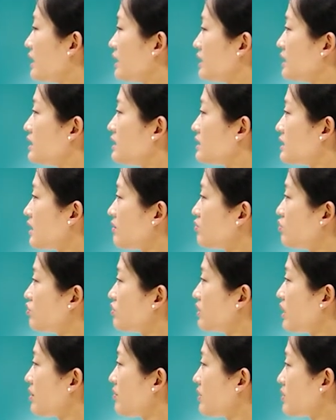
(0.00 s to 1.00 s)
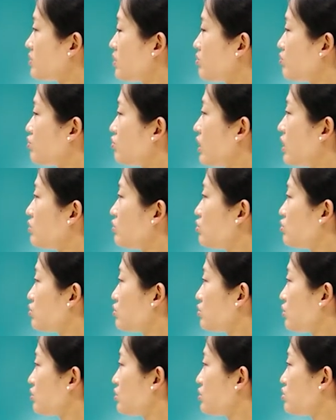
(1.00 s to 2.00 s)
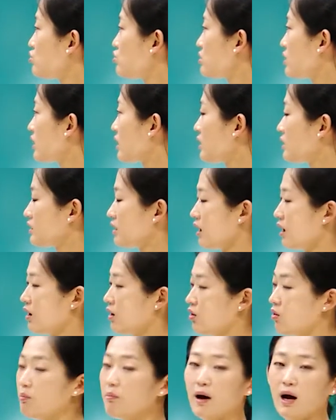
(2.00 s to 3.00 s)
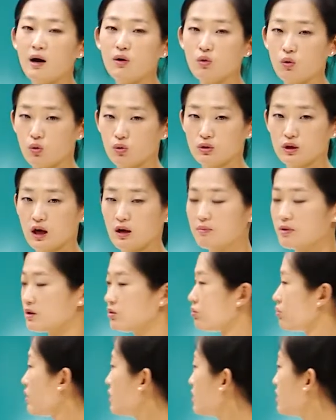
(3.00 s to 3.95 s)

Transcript: 의산문답에서 무한우주론을 주장했다. 바로 답이 또